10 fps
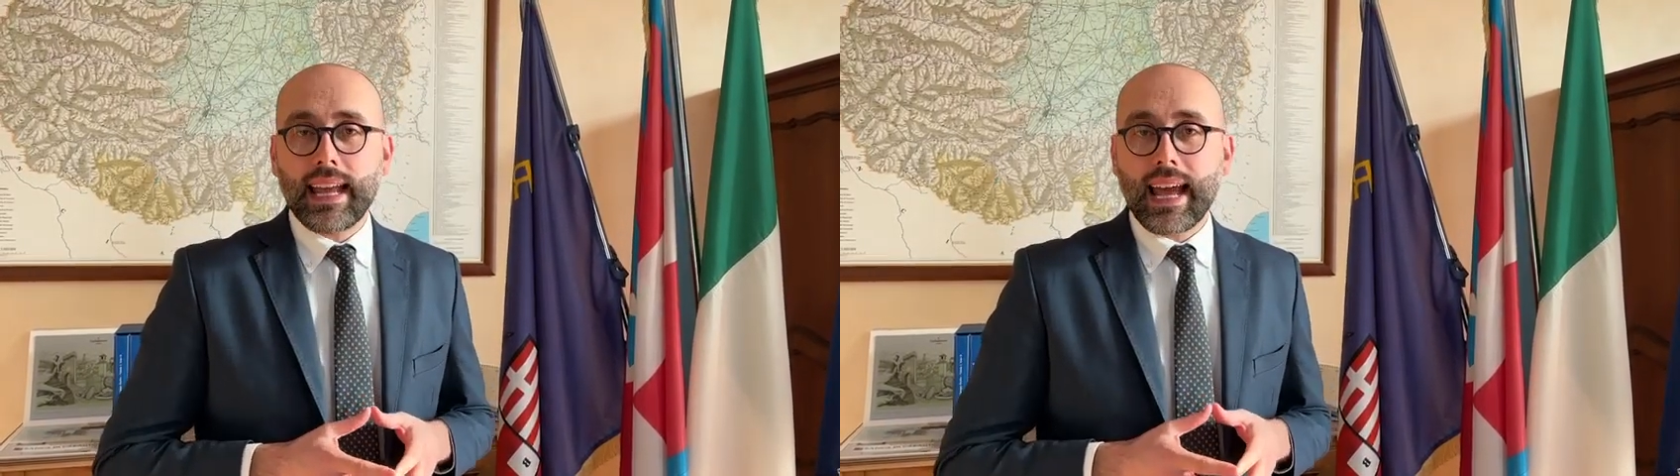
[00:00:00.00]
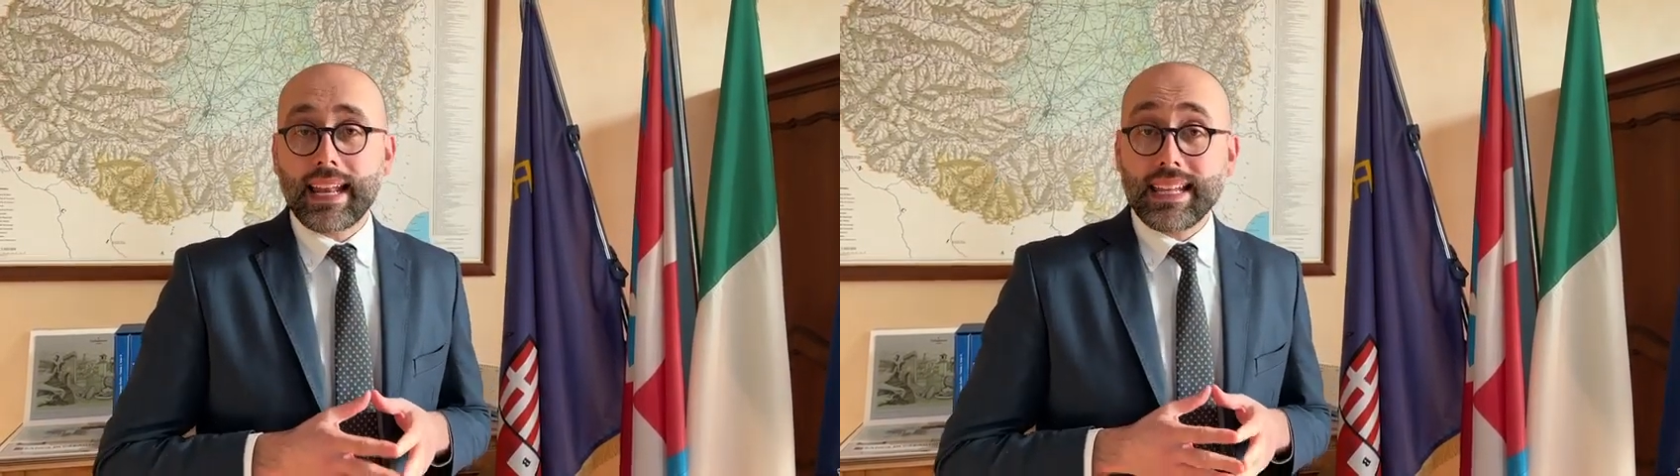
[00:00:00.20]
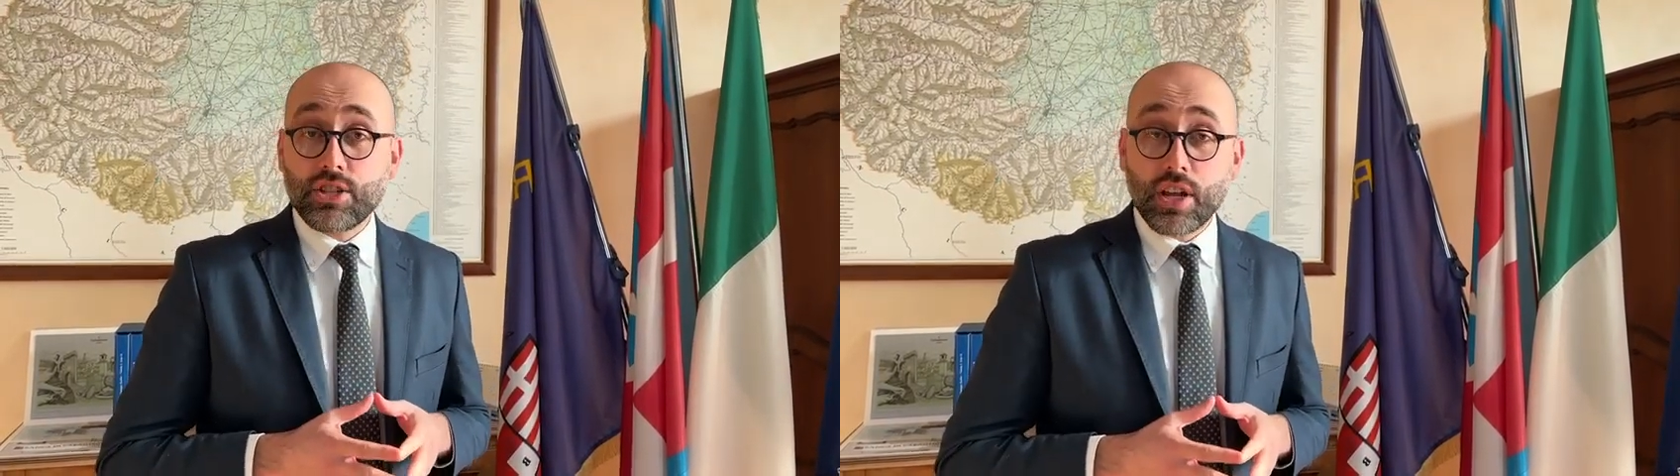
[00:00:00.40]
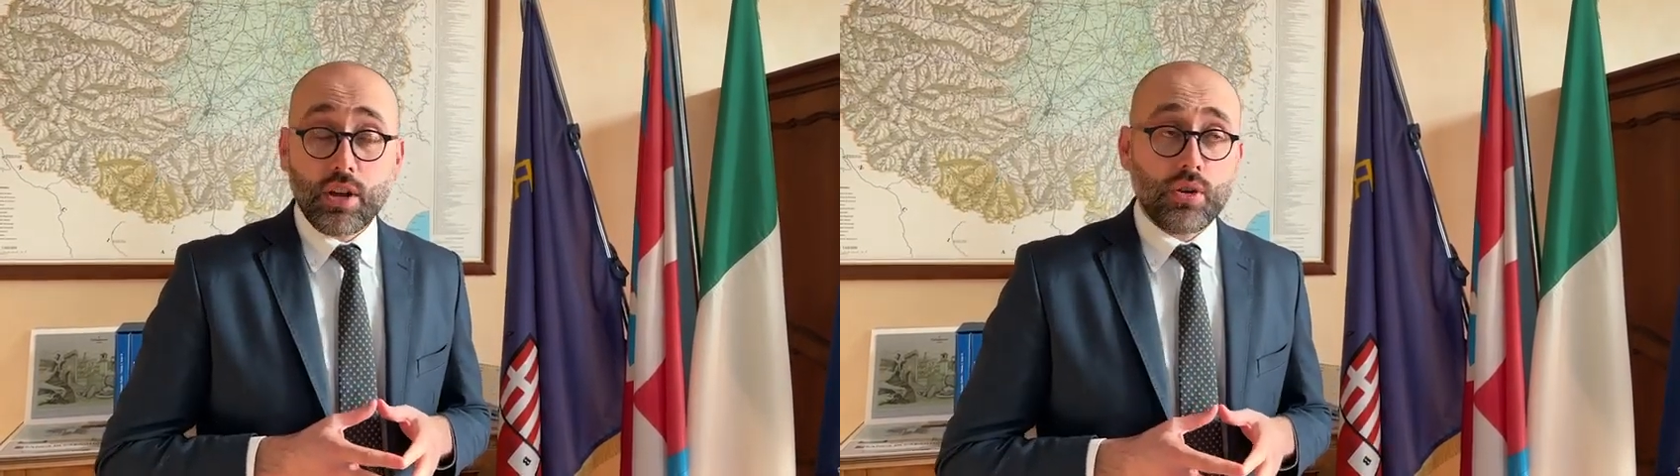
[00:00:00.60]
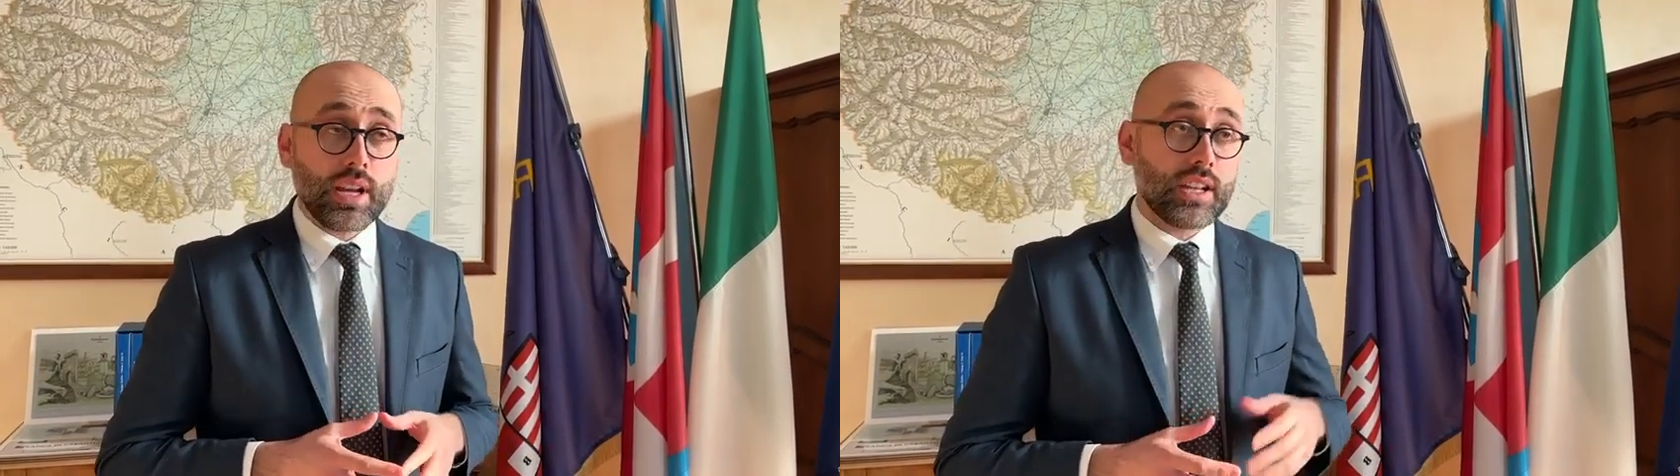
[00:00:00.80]
al
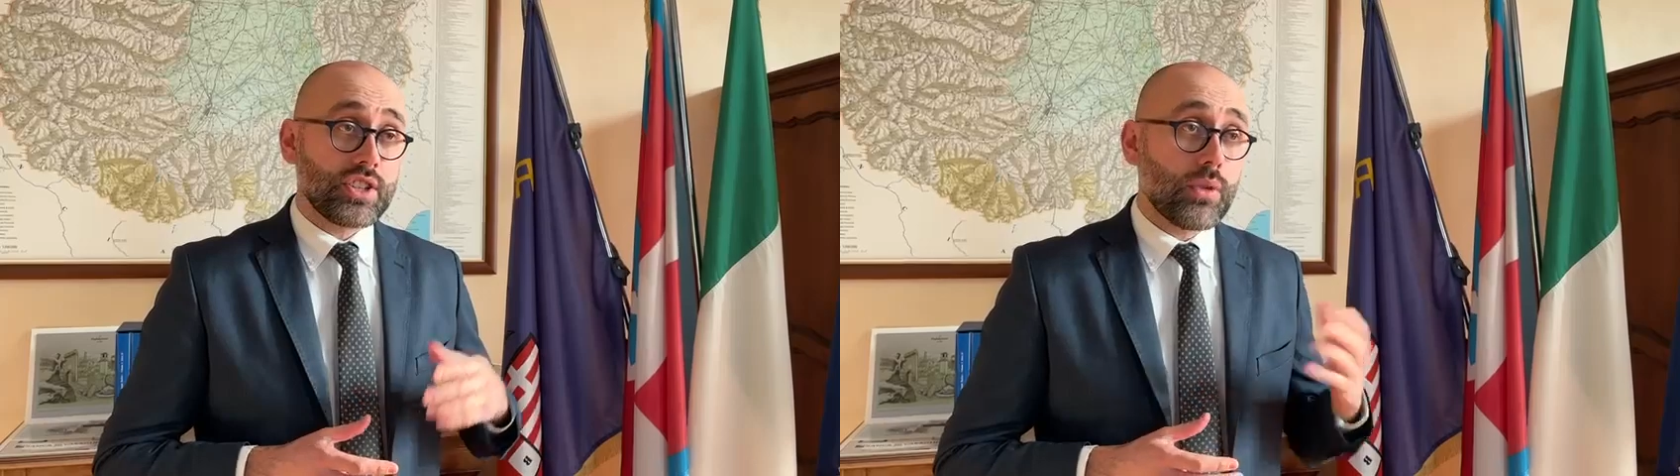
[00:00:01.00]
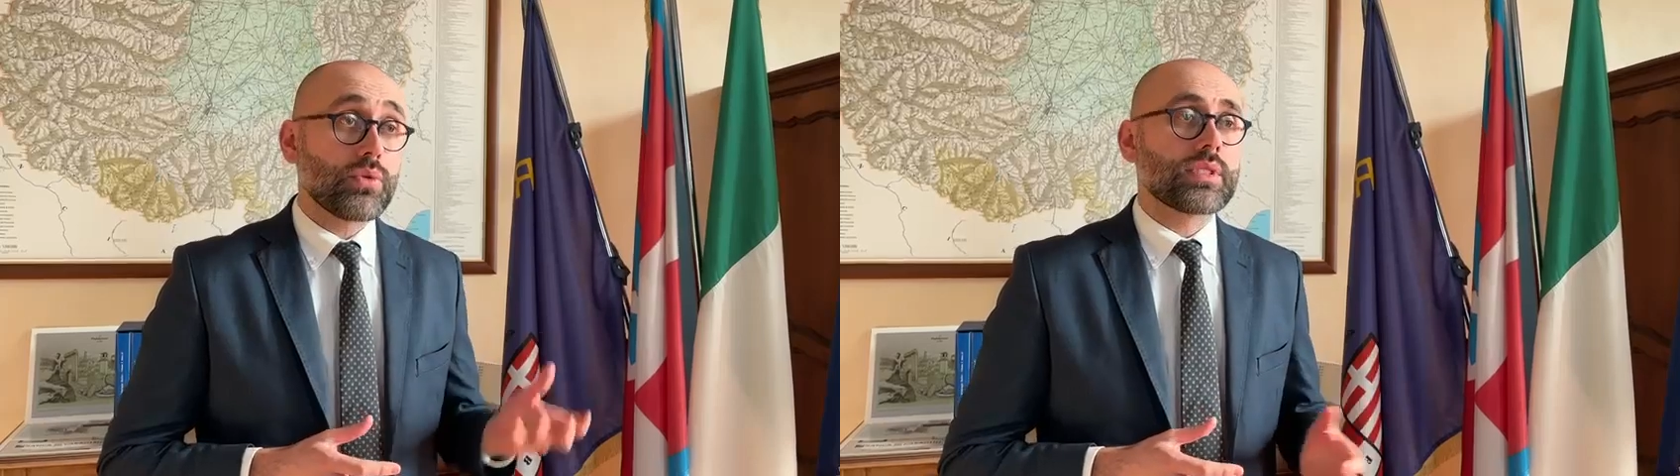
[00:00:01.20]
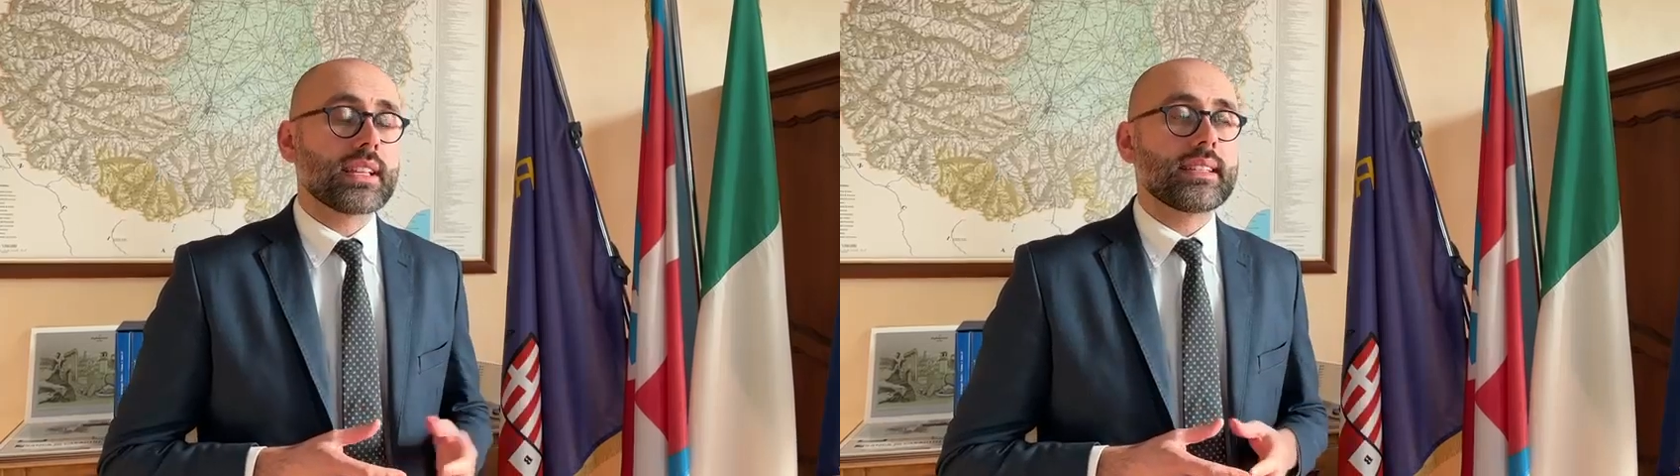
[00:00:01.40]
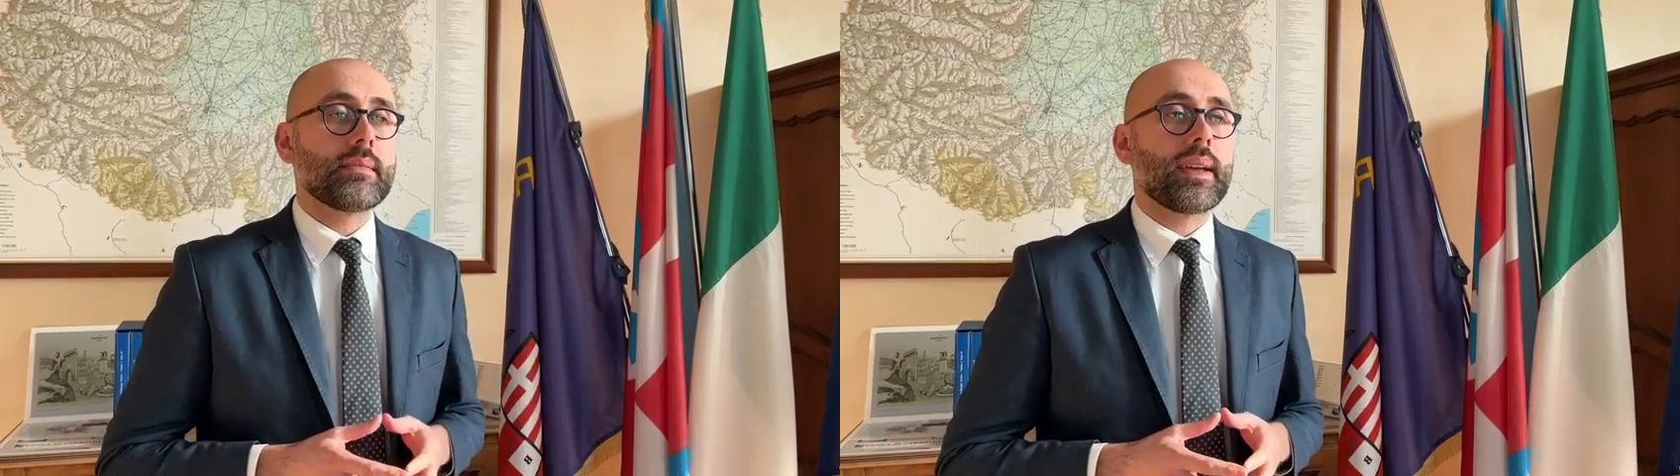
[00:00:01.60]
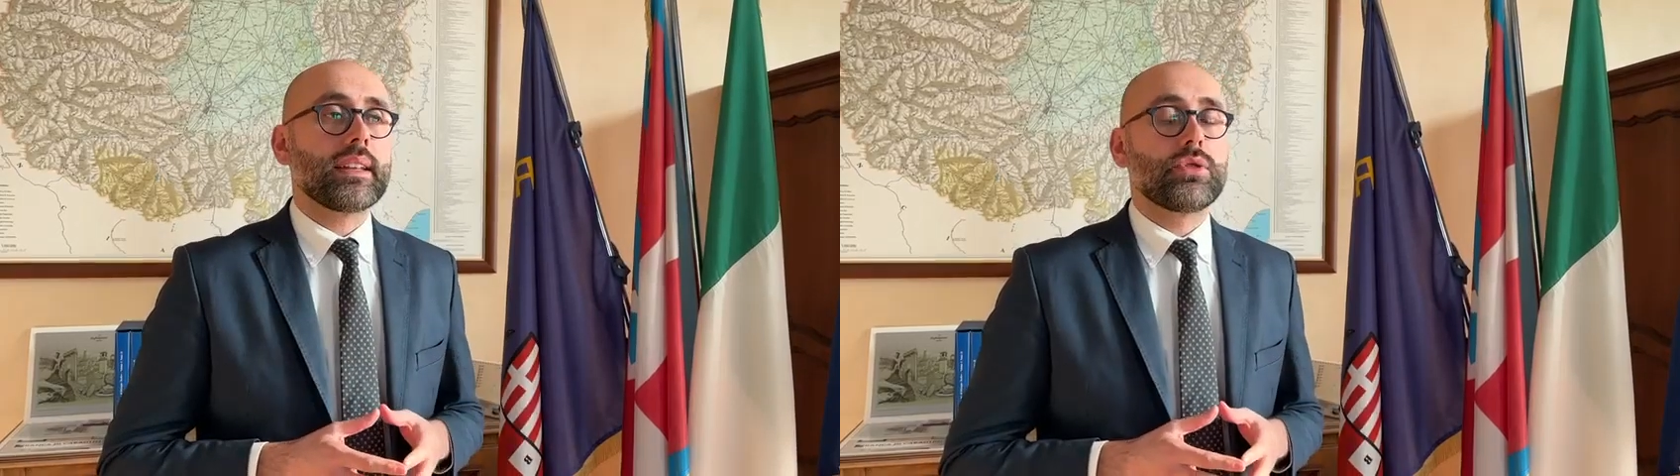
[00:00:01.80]
liceo che ha già uno
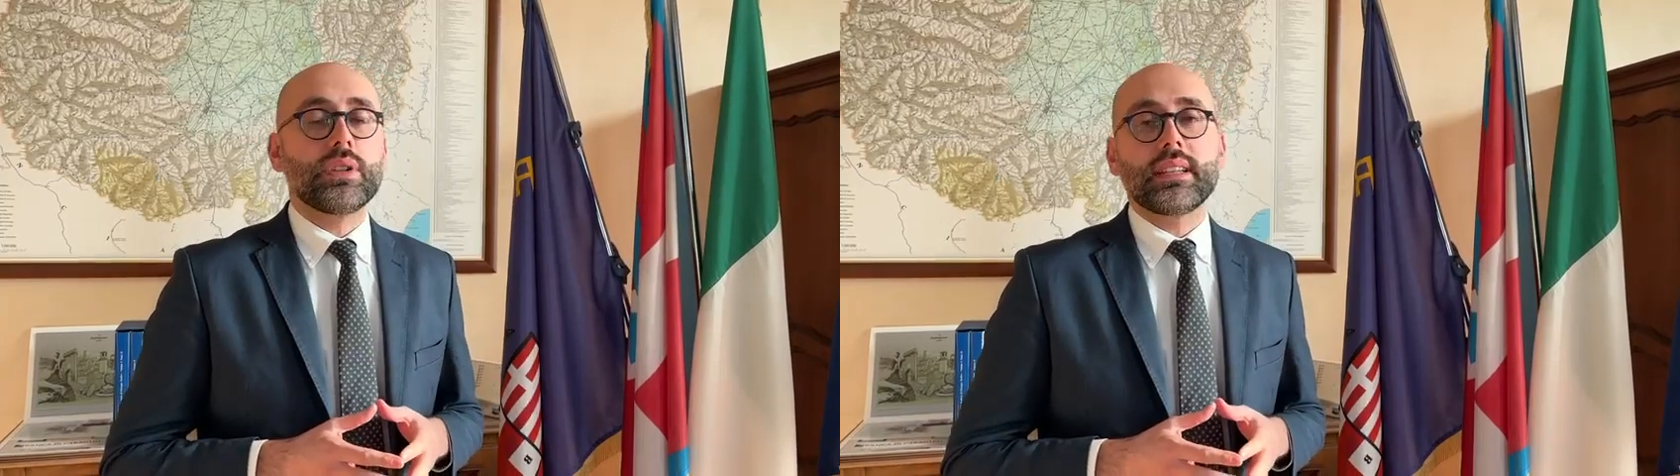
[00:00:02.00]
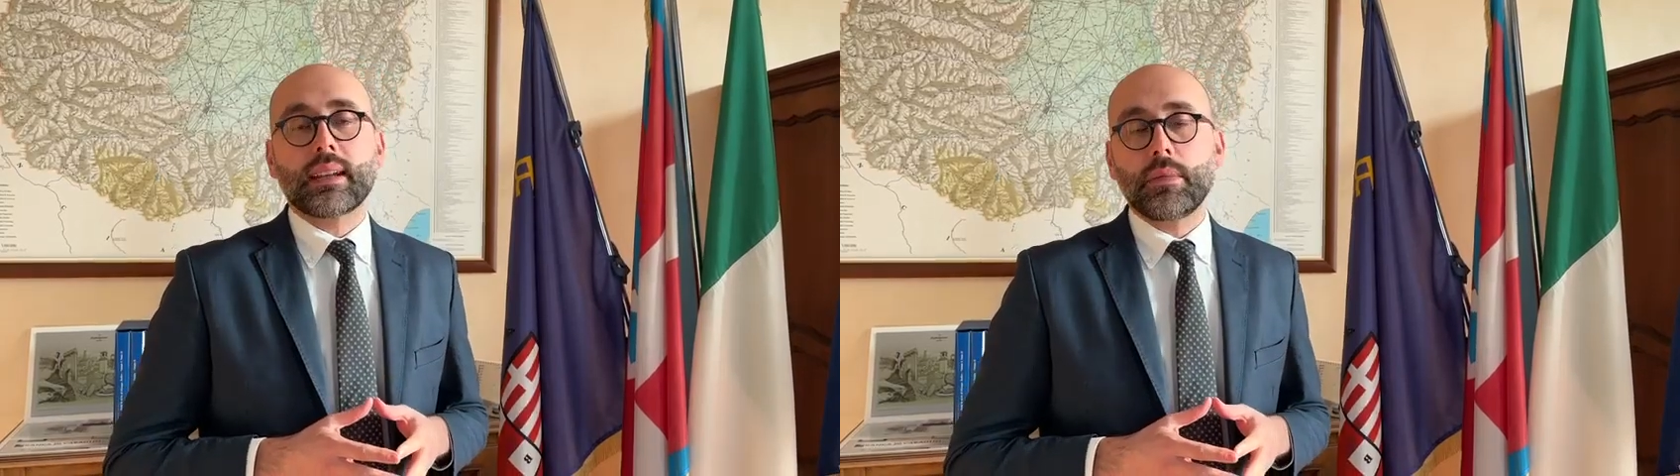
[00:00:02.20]
stanziamento di 3